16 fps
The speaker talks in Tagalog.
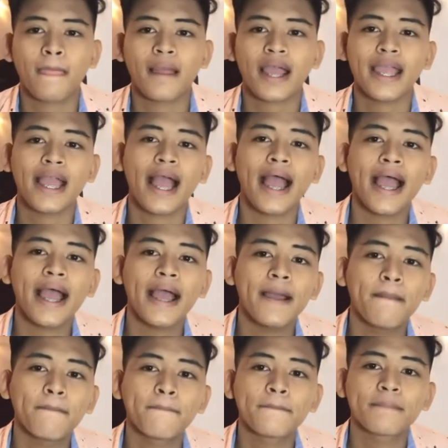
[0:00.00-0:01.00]
Kaya
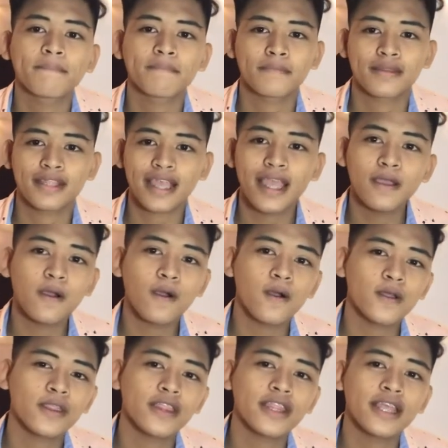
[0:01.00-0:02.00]

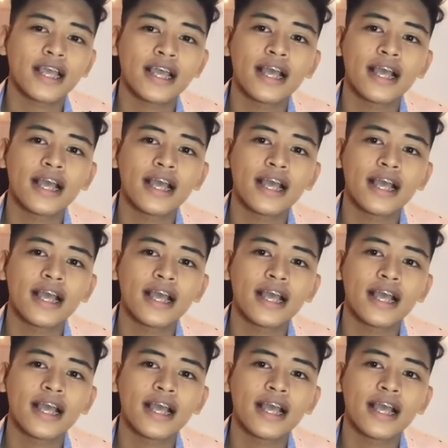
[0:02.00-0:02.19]
ngayon,